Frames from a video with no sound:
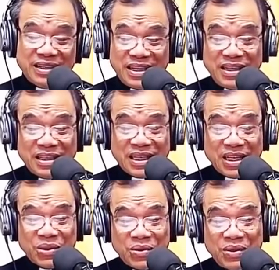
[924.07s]
thân
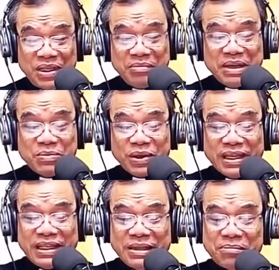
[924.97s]
xác tôi như bị một
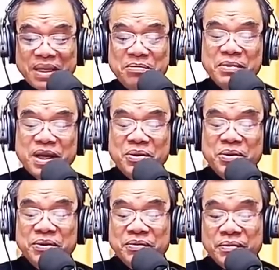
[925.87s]
cái dầm đâm thâu.